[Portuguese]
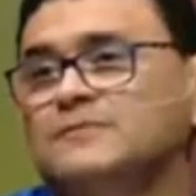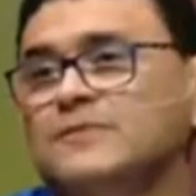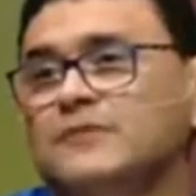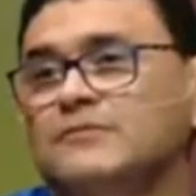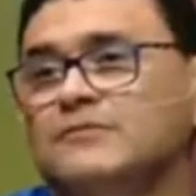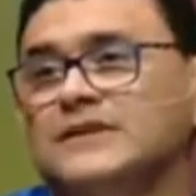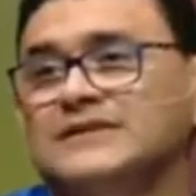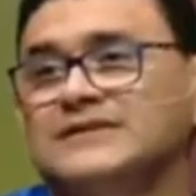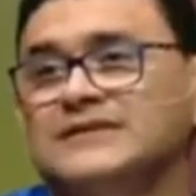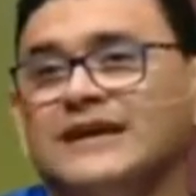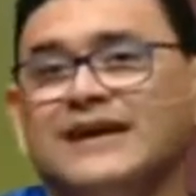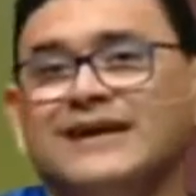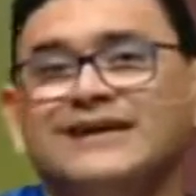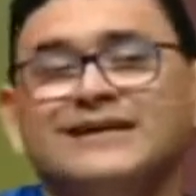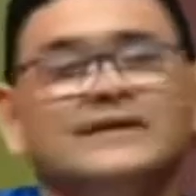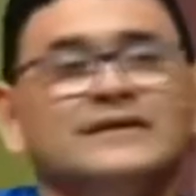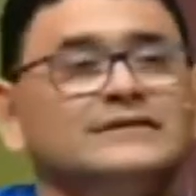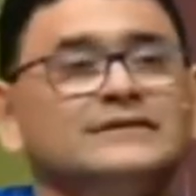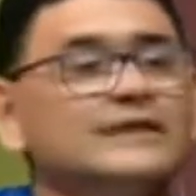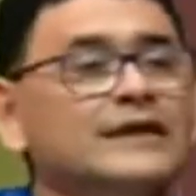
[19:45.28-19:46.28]

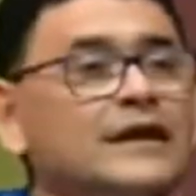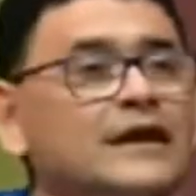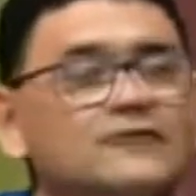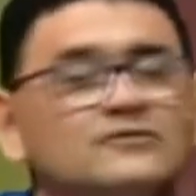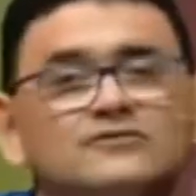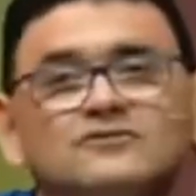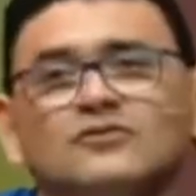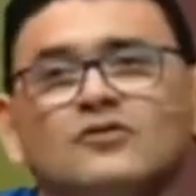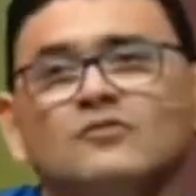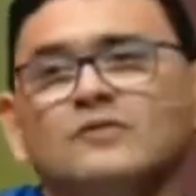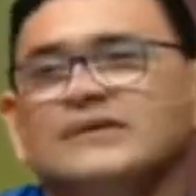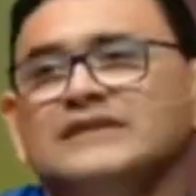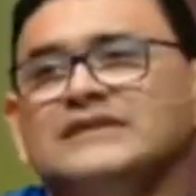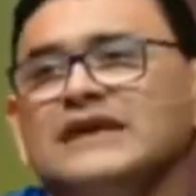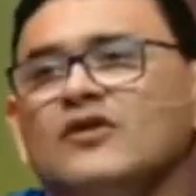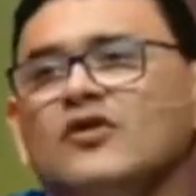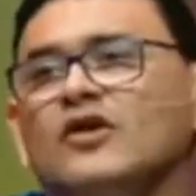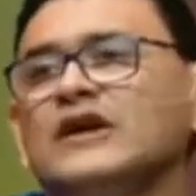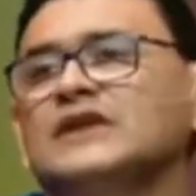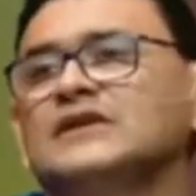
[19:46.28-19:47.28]
aumentar. Não, não aumenta
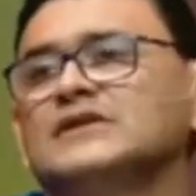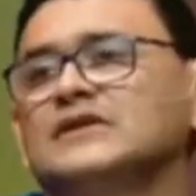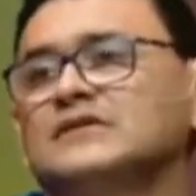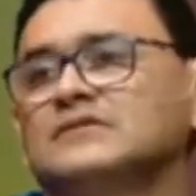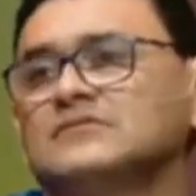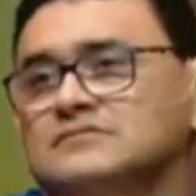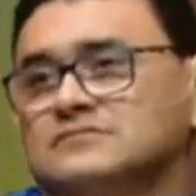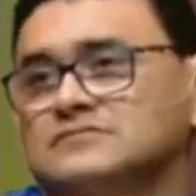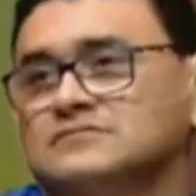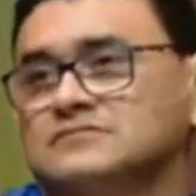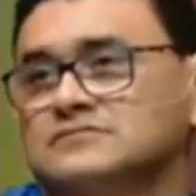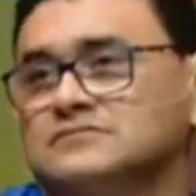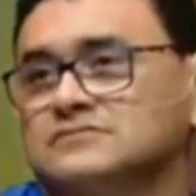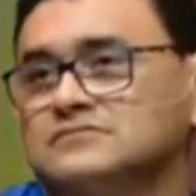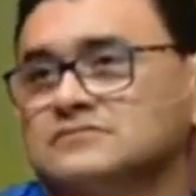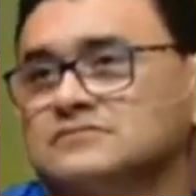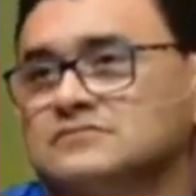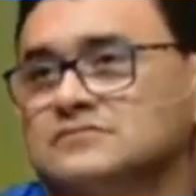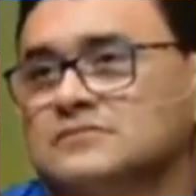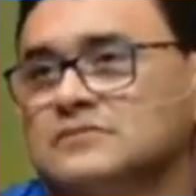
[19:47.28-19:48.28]
agora não.
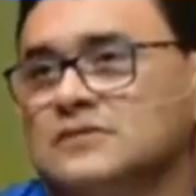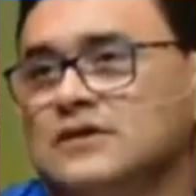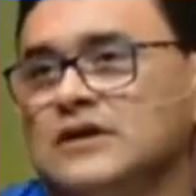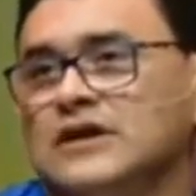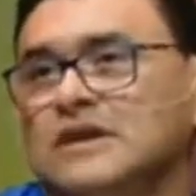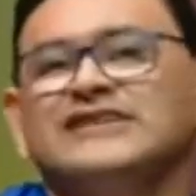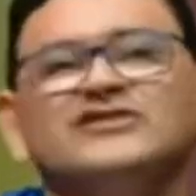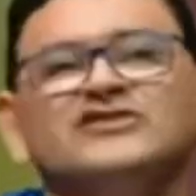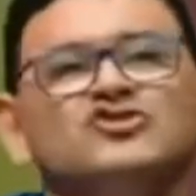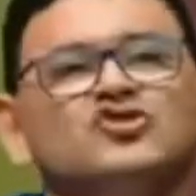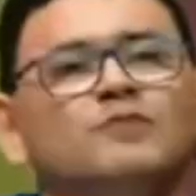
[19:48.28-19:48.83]
É só